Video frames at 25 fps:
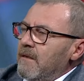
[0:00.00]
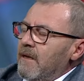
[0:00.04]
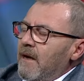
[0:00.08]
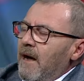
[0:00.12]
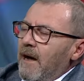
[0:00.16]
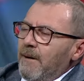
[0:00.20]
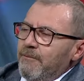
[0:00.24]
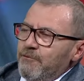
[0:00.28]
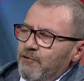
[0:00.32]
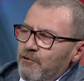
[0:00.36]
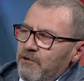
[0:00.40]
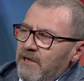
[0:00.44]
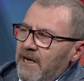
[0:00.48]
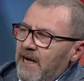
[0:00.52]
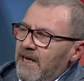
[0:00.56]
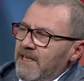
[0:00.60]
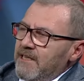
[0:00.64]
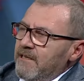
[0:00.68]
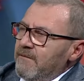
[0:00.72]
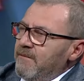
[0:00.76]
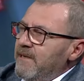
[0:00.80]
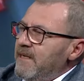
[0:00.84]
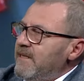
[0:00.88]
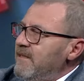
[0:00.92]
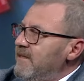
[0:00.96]

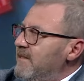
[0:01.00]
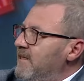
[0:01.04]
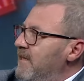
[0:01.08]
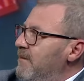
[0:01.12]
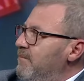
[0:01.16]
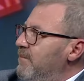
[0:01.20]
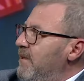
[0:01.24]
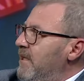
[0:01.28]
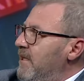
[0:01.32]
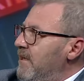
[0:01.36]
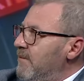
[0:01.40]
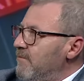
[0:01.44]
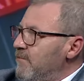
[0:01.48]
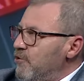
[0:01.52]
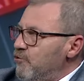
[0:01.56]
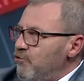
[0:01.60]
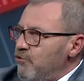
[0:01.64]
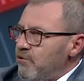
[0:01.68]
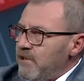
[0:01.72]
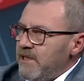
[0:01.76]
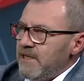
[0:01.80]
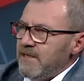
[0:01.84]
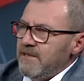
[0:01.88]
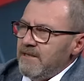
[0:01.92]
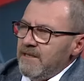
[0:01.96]
Abdülkadir Bey de Sayın Bakanım da
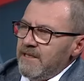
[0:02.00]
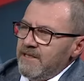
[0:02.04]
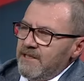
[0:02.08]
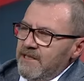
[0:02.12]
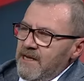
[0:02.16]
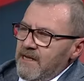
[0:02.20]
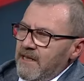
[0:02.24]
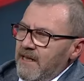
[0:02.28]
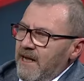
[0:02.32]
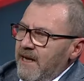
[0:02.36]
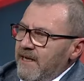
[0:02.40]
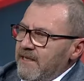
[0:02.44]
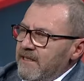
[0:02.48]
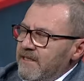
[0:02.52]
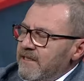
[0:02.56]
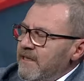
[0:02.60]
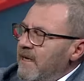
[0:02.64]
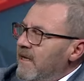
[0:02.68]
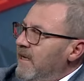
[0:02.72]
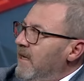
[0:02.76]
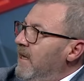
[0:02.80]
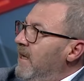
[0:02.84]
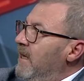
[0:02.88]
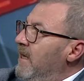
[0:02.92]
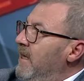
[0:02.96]
çok iyi hatırlayacaklardır.
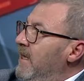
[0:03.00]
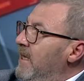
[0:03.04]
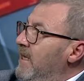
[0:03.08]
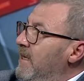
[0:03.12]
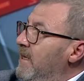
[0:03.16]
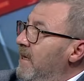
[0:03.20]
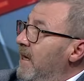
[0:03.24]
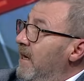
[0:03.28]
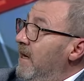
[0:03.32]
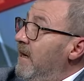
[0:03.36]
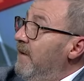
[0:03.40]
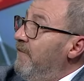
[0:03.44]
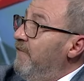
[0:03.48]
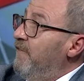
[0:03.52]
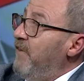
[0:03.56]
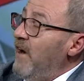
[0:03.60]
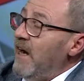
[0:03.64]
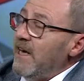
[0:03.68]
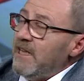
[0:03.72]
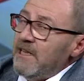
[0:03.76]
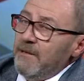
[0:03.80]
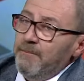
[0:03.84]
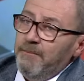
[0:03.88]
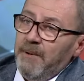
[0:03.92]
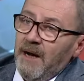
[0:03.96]

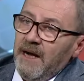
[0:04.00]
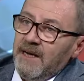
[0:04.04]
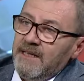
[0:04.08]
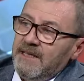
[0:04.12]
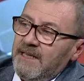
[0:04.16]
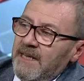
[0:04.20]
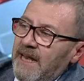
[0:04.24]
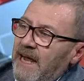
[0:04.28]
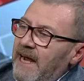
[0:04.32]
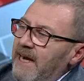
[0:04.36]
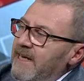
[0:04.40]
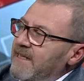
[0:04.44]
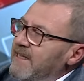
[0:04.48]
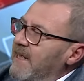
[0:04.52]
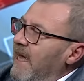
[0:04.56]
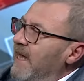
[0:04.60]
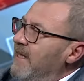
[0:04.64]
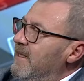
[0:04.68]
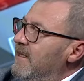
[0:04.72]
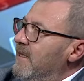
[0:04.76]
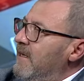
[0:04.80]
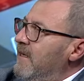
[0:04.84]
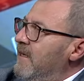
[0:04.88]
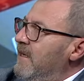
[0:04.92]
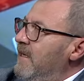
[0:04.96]
Farklı
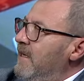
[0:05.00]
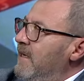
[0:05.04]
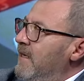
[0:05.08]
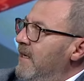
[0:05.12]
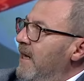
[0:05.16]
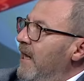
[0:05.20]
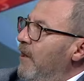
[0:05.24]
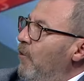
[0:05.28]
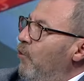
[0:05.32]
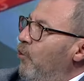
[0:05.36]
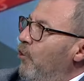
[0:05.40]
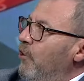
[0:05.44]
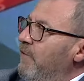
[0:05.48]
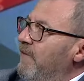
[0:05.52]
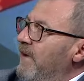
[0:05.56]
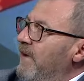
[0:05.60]
partilerden e, oy